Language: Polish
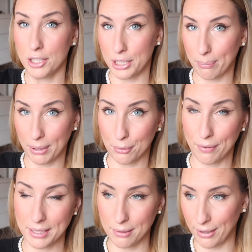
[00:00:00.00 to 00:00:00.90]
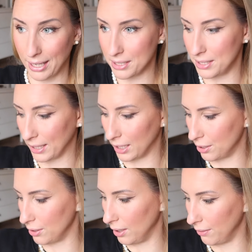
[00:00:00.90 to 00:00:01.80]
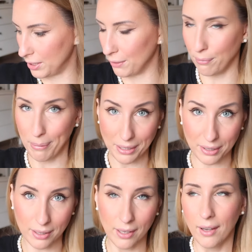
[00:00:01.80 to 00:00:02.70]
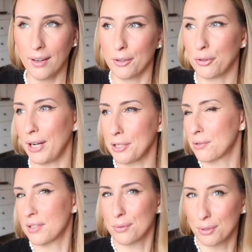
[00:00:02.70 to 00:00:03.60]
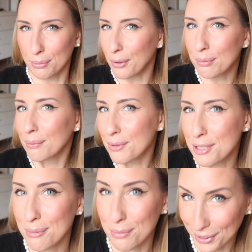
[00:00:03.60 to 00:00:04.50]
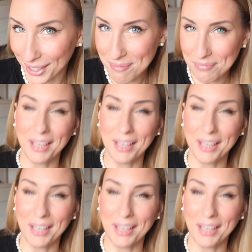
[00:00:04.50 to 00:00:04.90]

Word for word: tam planowanie wakacji, jakieś, e, wiecie, wypady do lasu ze złotą torbą, no czemu nie?